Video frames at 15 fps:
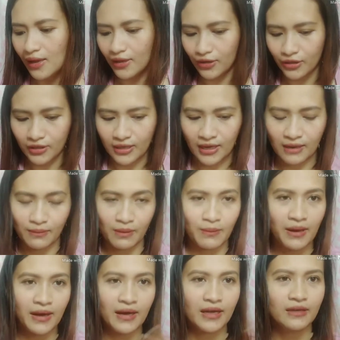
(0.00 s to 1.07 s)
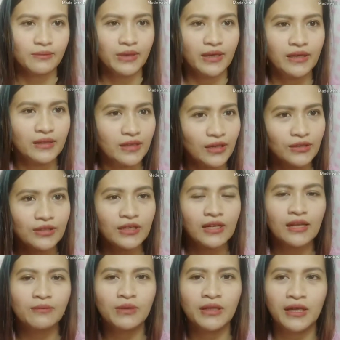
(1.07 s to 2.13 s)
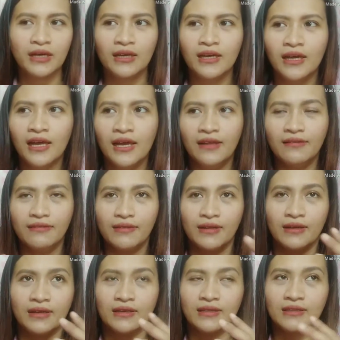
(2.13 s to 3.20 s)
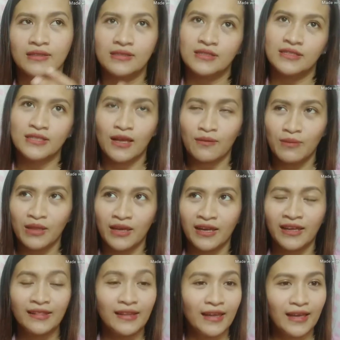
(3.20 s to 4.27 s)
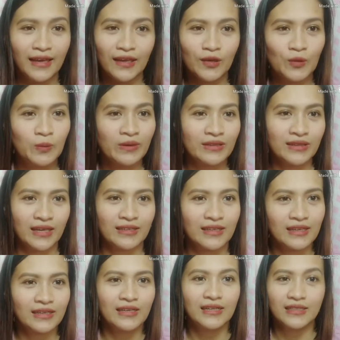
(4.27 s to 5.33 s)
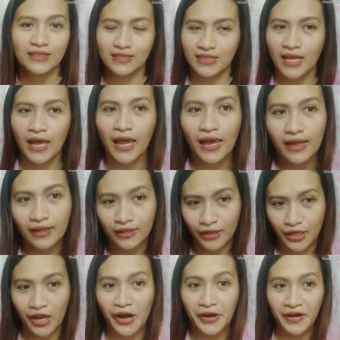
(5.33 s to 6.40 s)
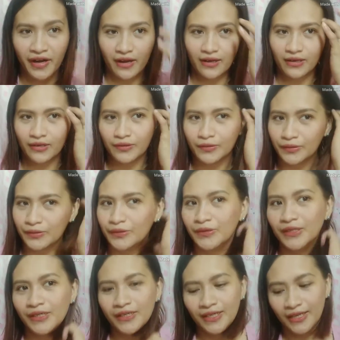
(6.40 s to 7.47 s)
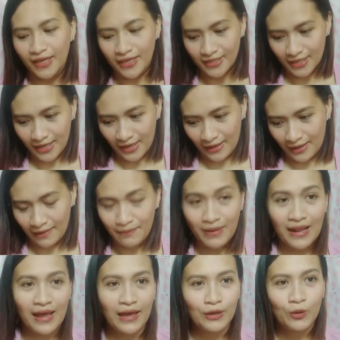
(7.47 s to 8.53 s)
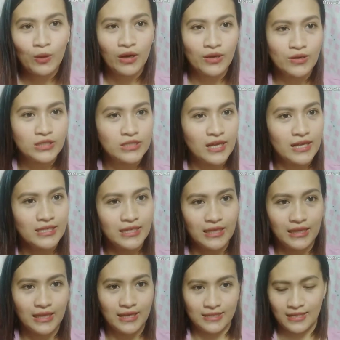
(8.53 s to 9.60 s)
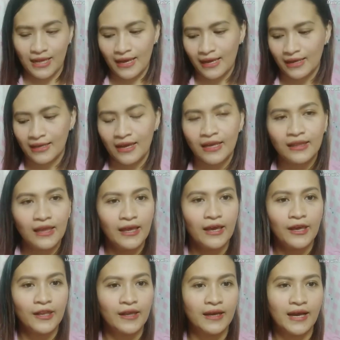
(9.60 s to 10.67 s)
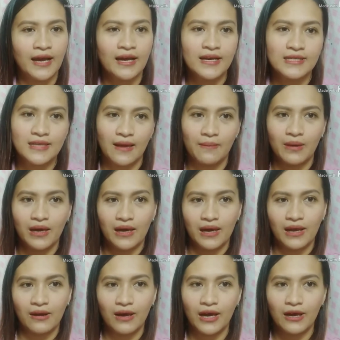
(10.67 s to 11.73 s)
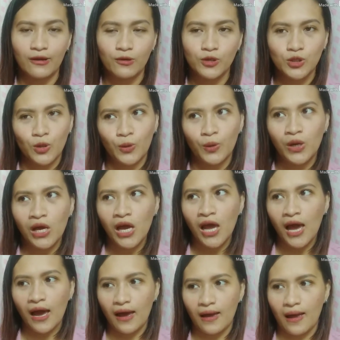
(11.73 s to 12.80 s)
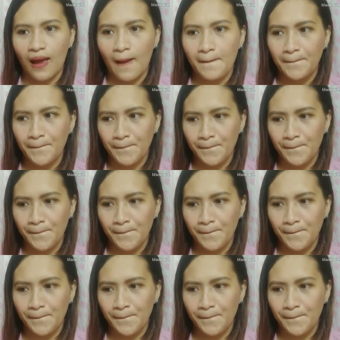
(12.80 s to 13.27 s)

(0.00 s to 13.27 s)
Yan nga, may mga kaibigan kayo na labi na na nasasabi na hindi kayo magtatagal kasi LDR na kayo. Kasi nga, malayo kayo sa isa't isa, hindi kayo nagkakasama araw-araw. So, um,